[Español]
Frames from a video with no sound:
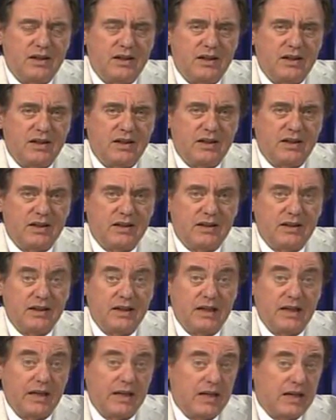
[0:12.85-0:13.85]
eh,
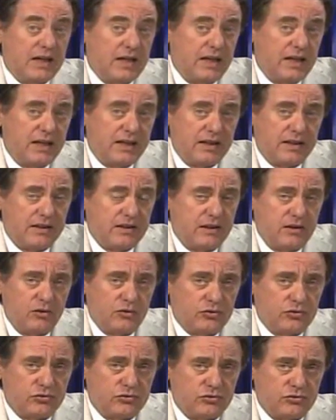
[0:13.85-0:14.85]
de la década de
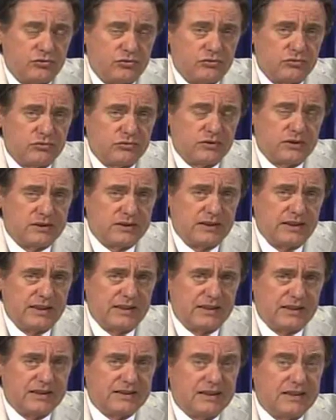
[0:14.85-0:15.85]
los
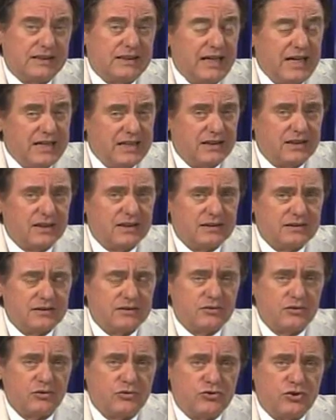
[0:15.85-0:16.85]
60, 70,
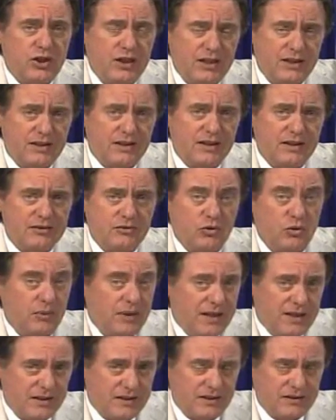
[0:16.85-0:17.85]
80,
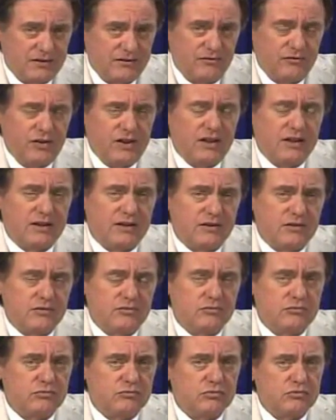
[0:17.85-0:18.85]
90, en fin, eh,
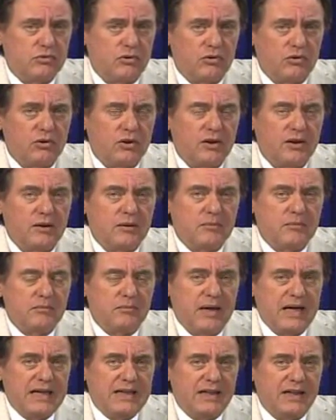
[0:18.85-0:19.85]
tuvo
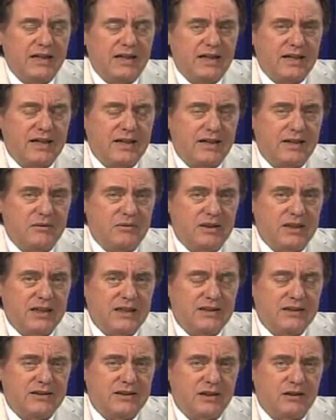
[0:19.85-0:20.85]
varias décadas de
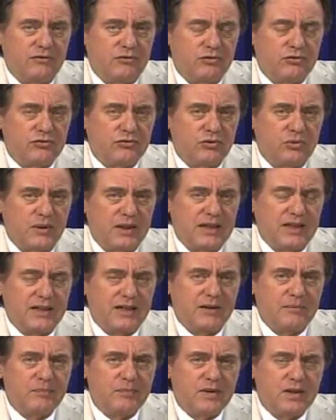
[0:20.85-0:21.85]
vigencia Alfonso
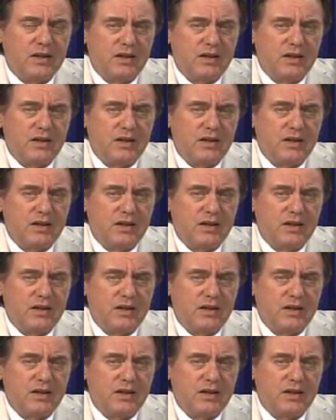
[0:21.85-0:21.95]
Baella